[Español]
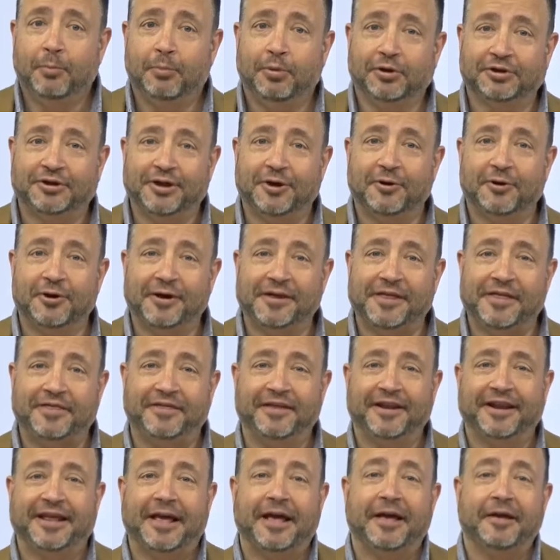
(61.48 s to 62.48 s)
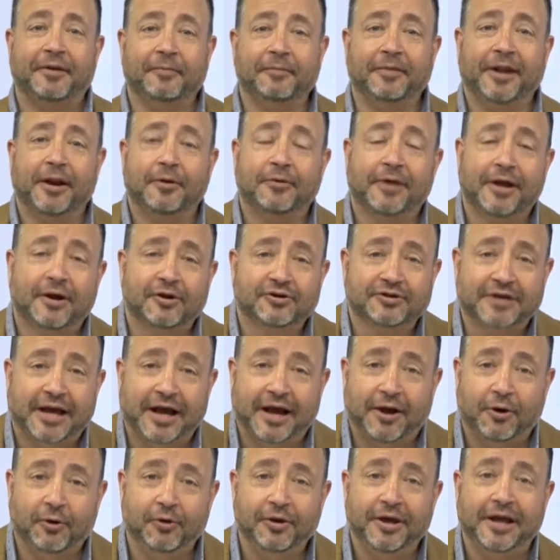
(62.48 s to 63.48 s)
Pues tengo que decir que, mirad una
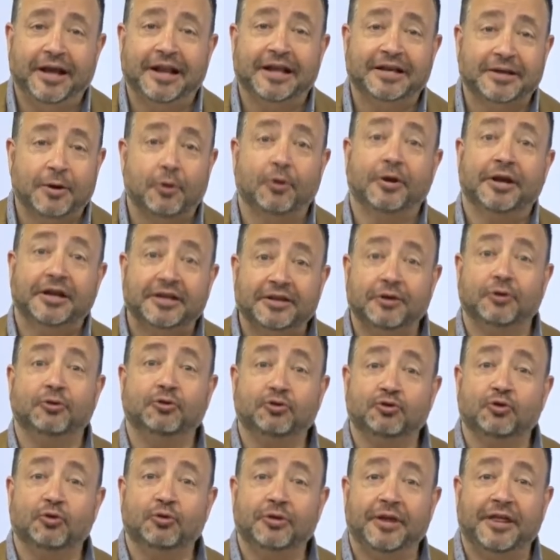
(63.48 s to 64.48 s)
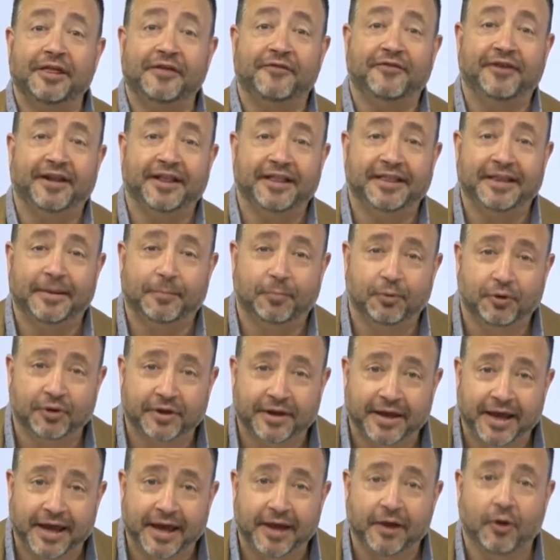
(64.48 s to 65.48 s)
cosa, hoy es, hoy un día diferente,
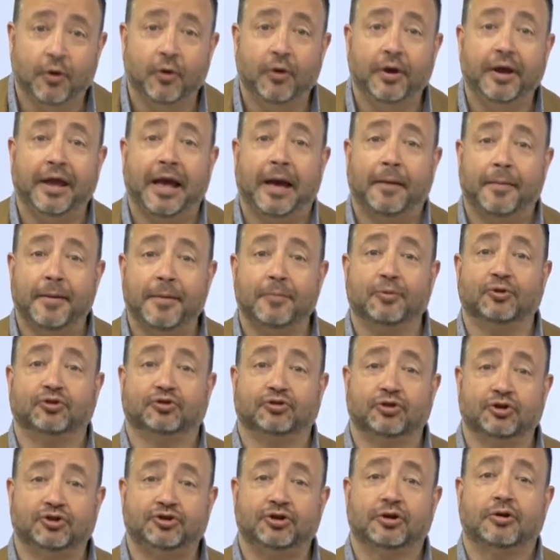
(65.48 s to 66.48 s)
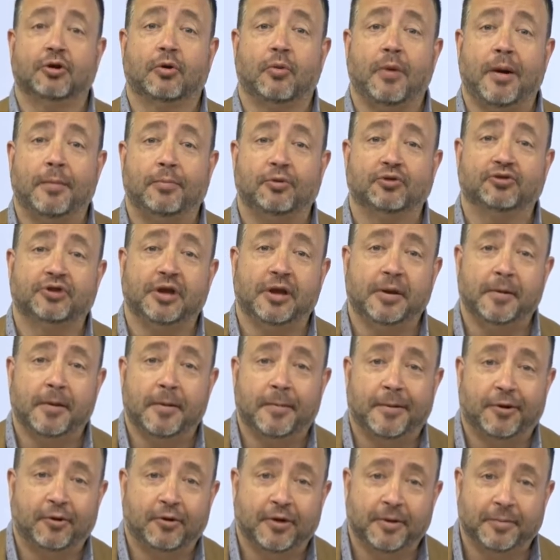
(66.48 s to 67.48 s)
porque hoy habemos dos chicos guapos y mi
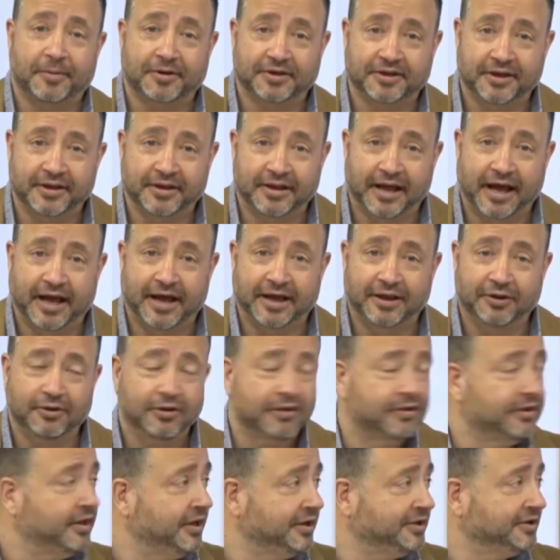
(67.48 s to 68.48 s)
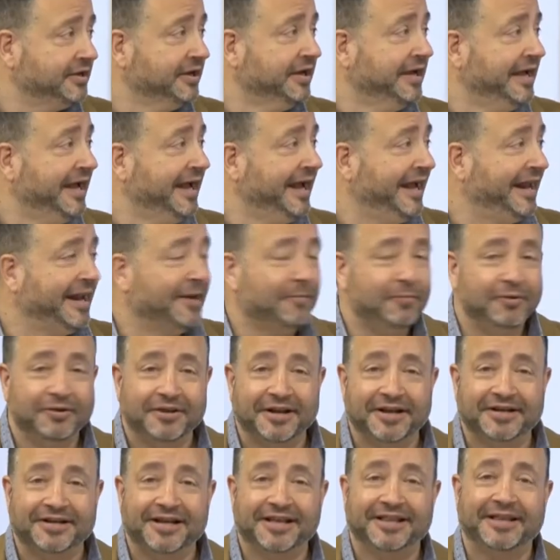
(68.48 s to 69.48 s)
hermano que presenta. Entonces, era muy
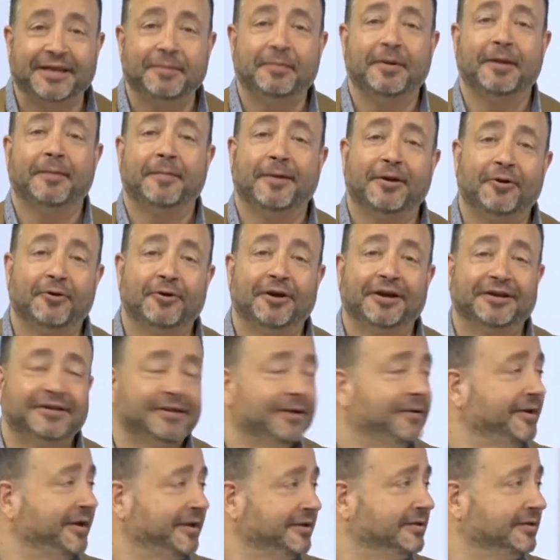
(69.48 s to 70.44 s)
interesante y mi hermano que estaba...